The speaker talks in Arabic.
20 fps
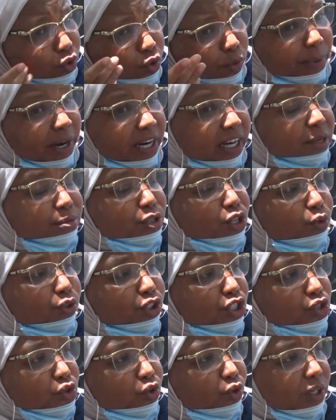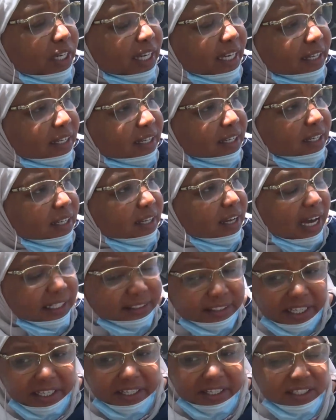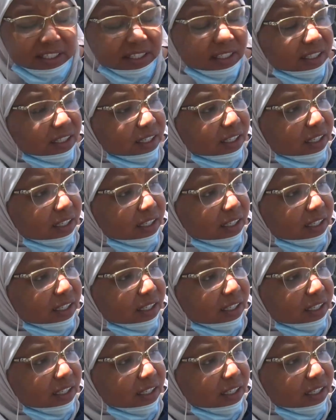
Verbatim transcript: شنو برنامجك وانت شكونك اعطيني